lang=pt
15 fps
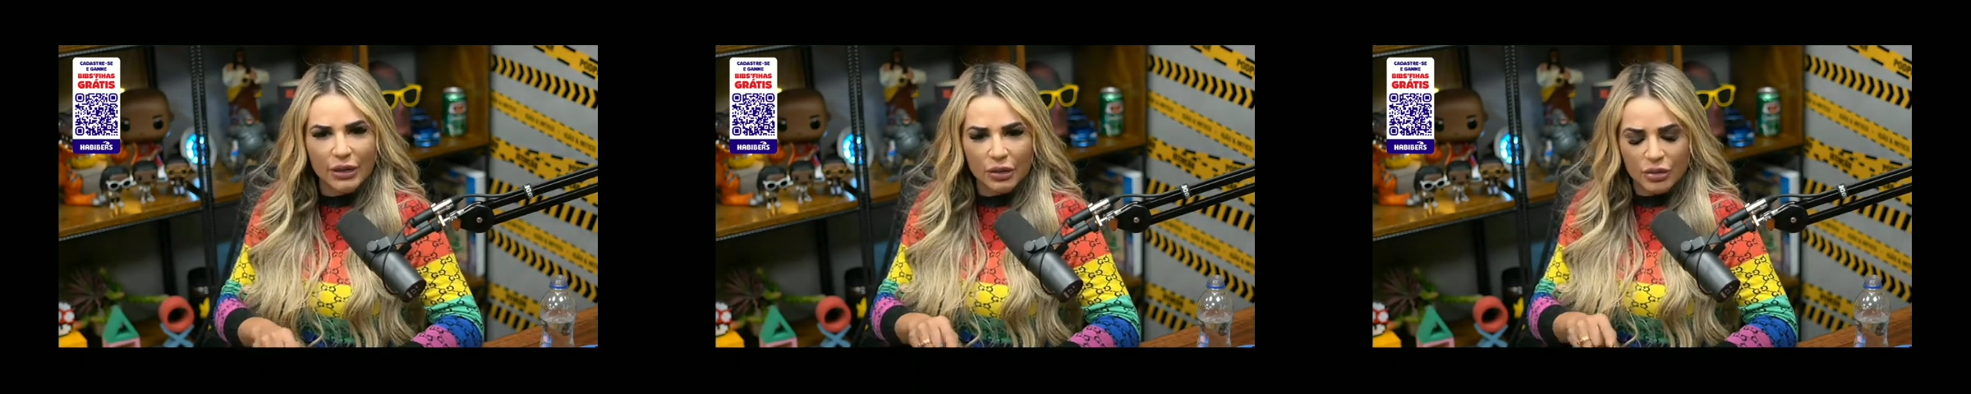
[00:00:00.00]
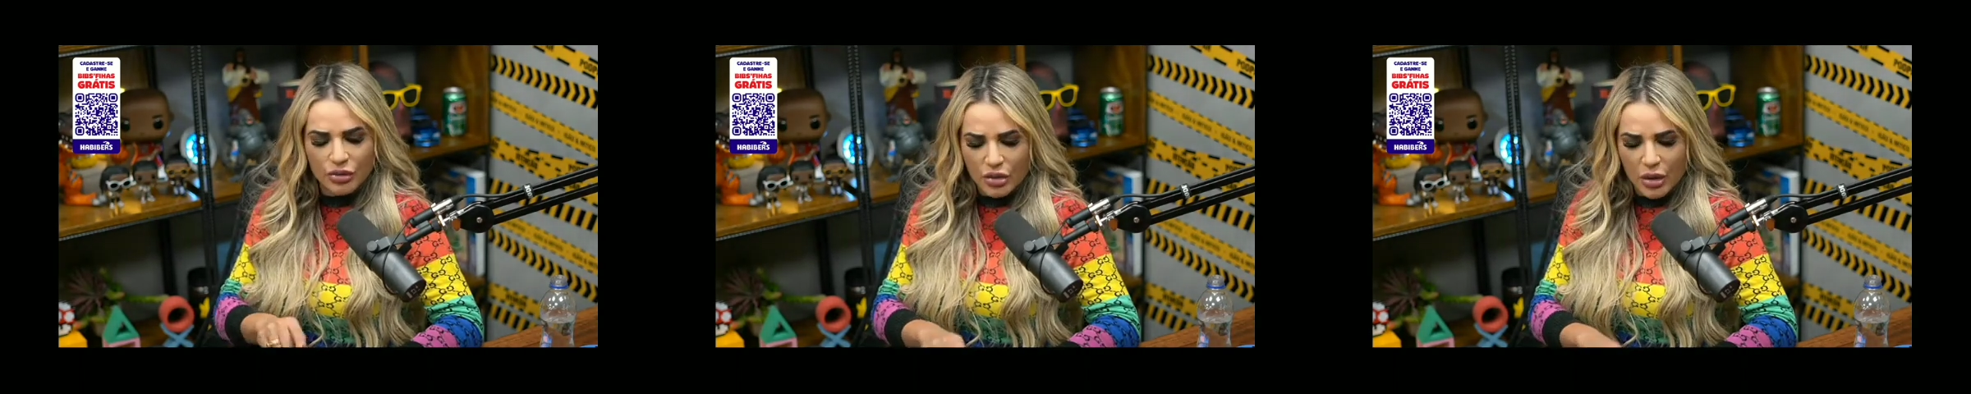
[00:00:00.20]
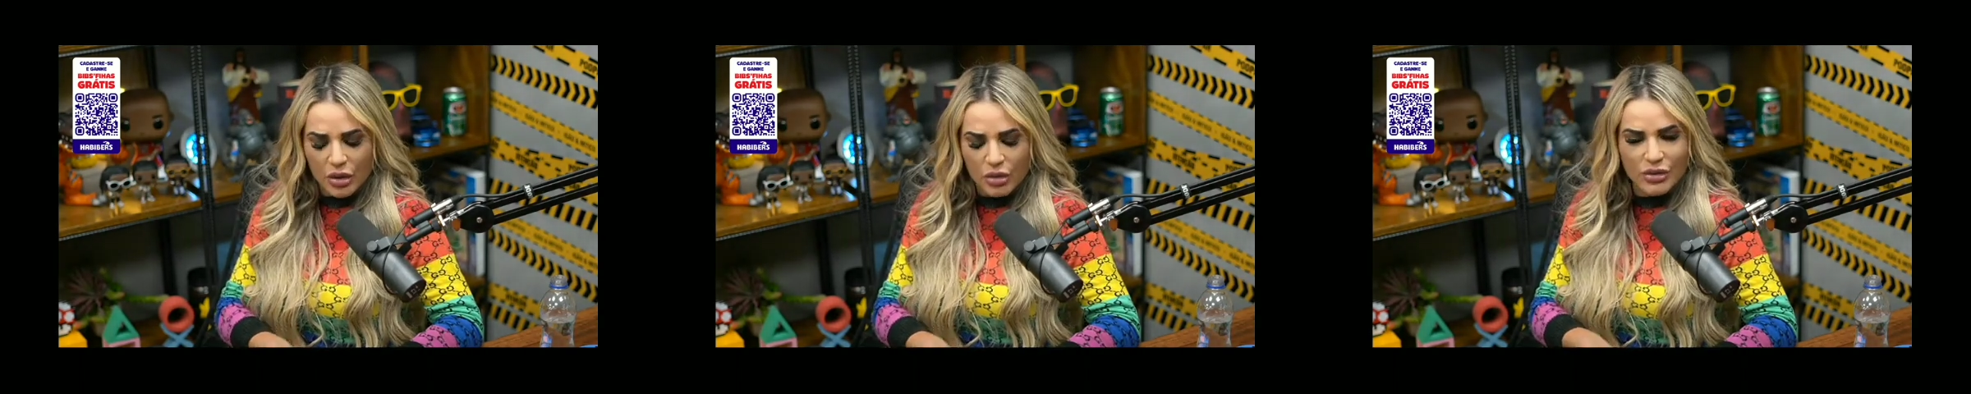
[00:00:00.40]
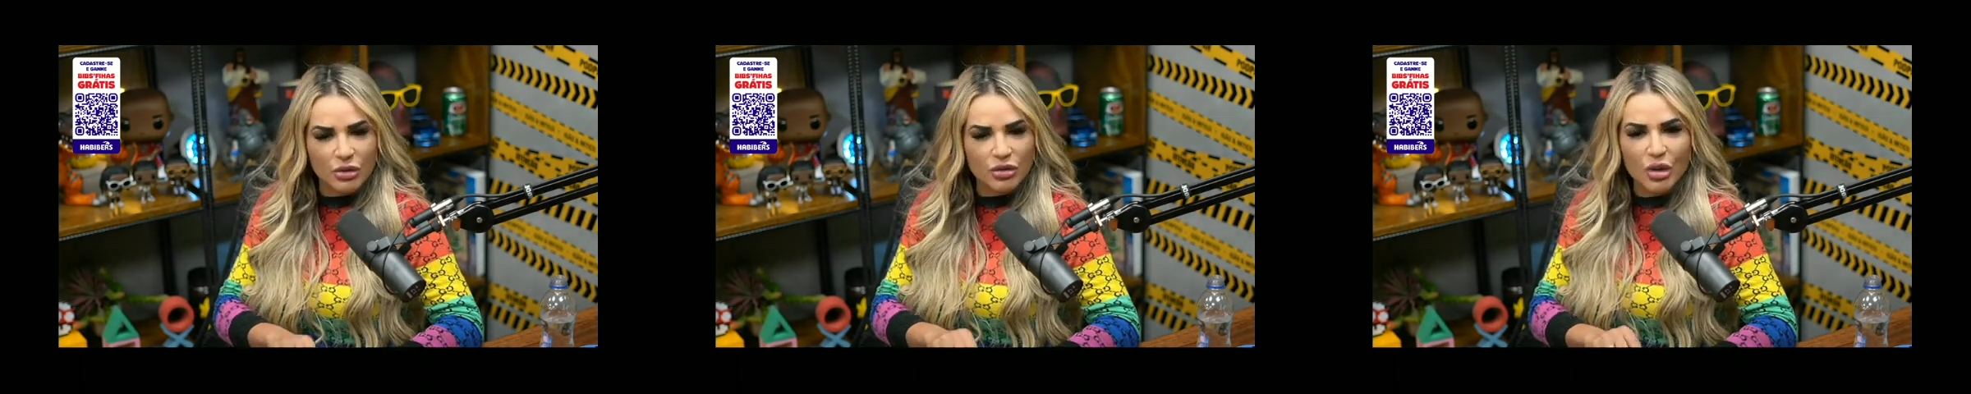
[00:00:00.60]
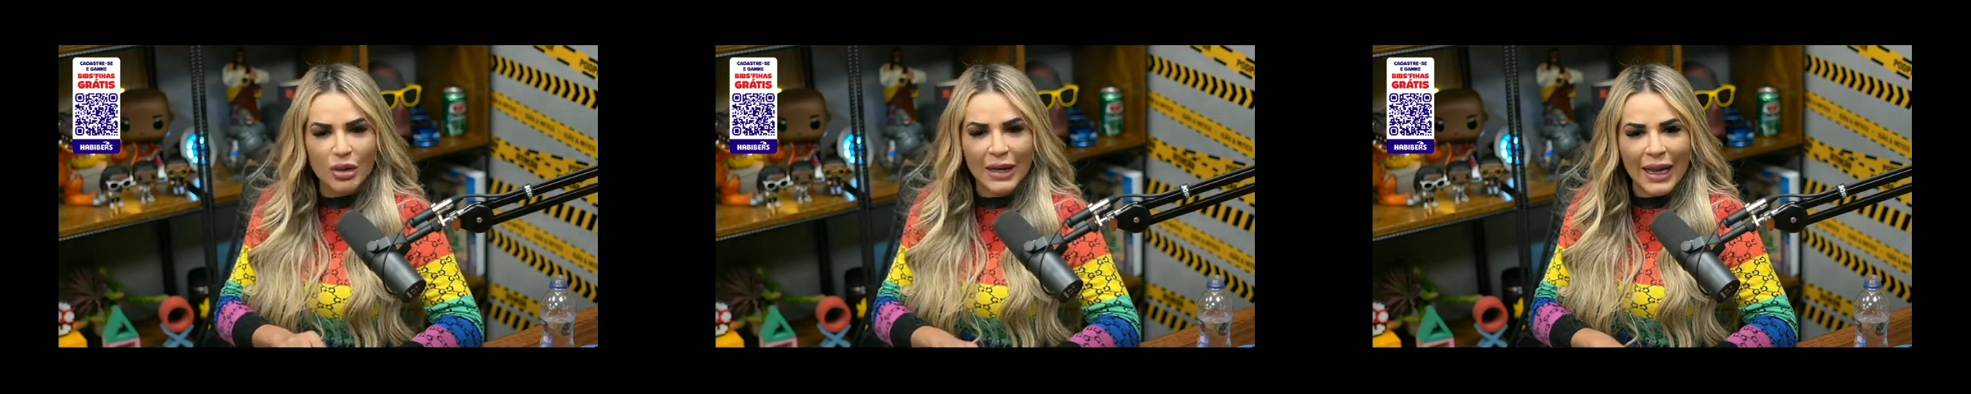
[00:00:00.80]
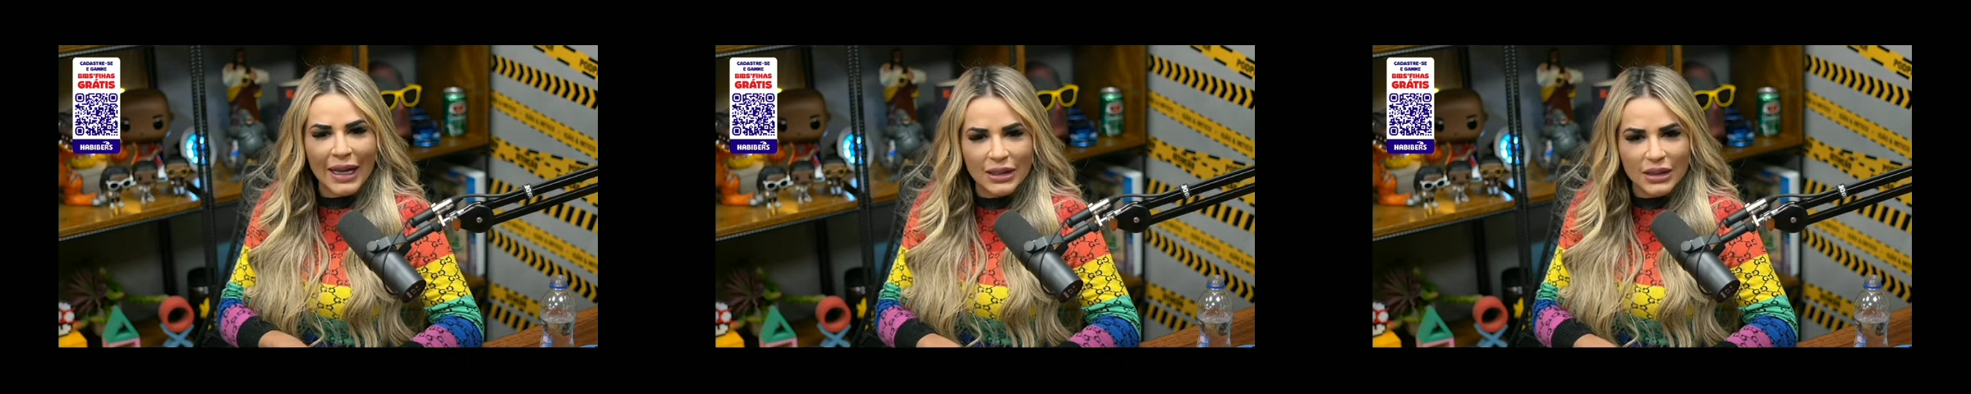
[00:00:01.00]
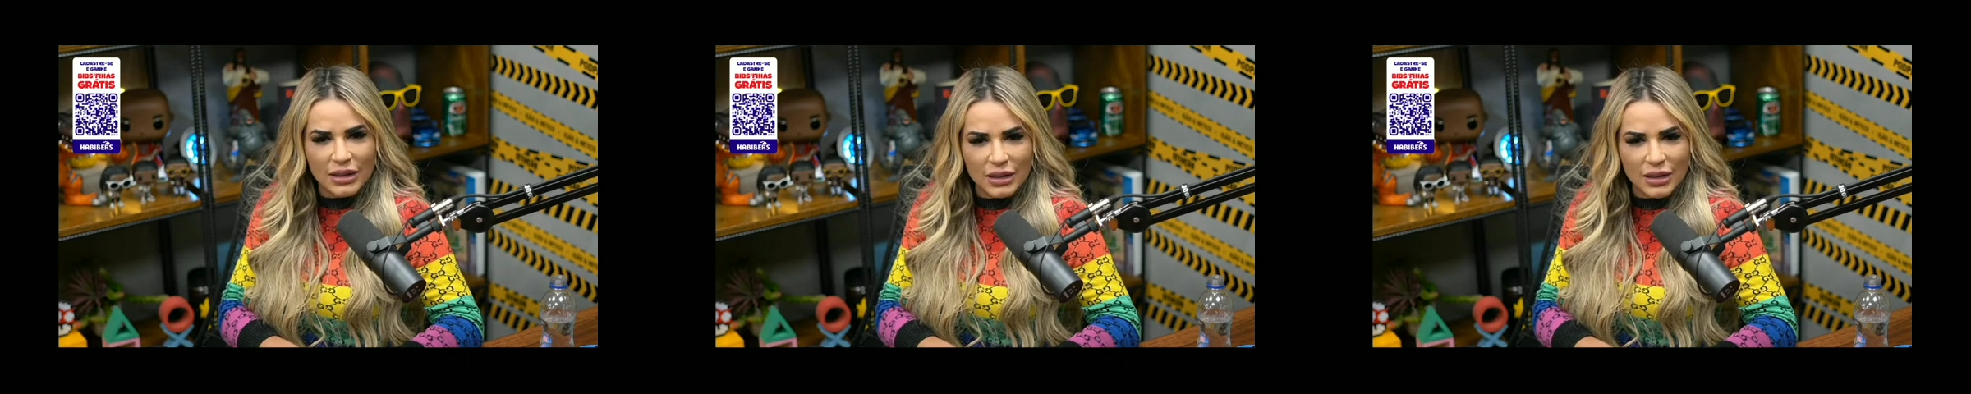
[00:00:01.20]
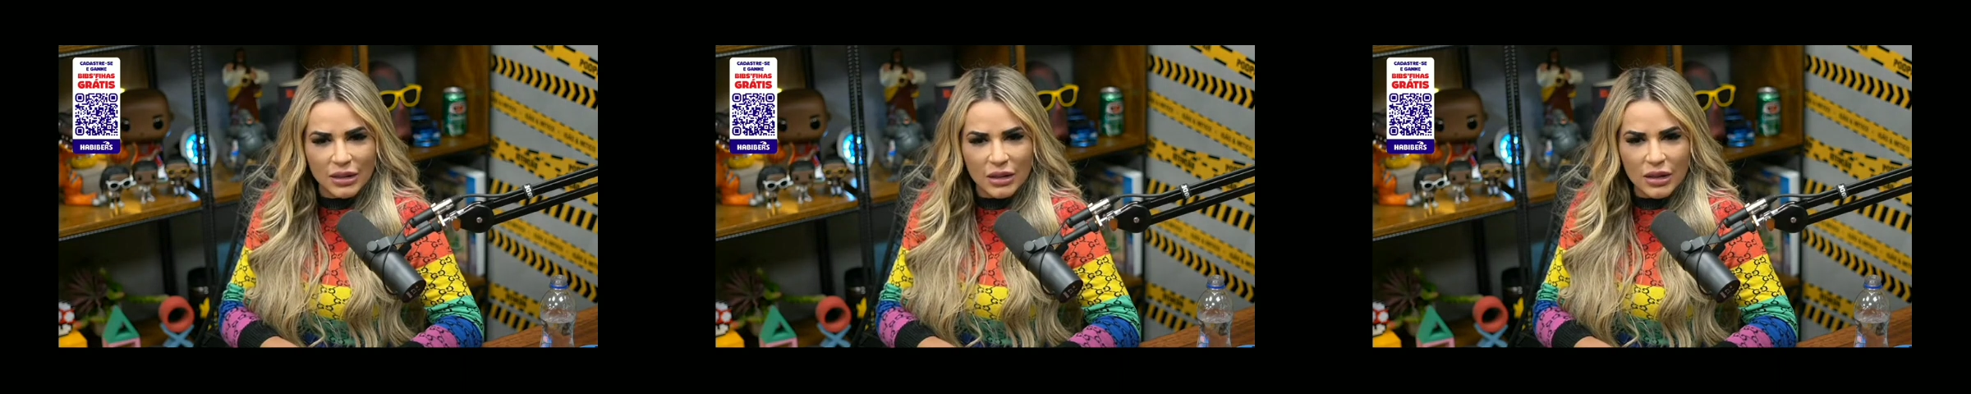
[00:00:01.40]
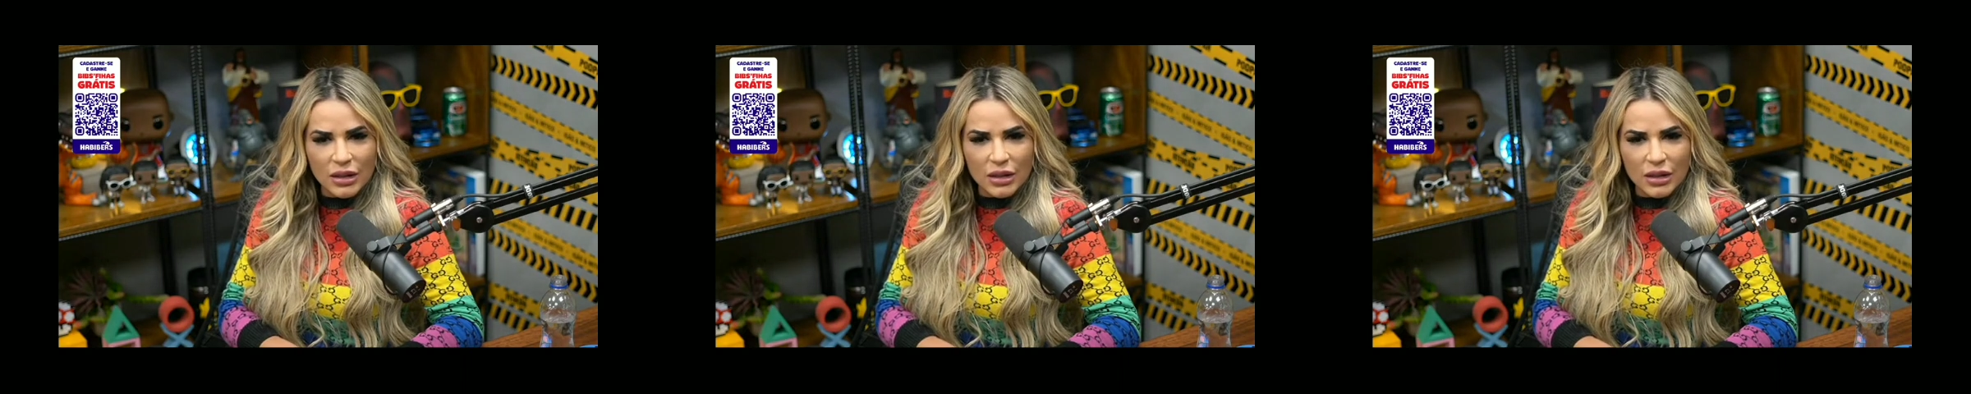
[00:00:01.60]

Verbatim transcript: eu não sou acusada, não sou nada aqui.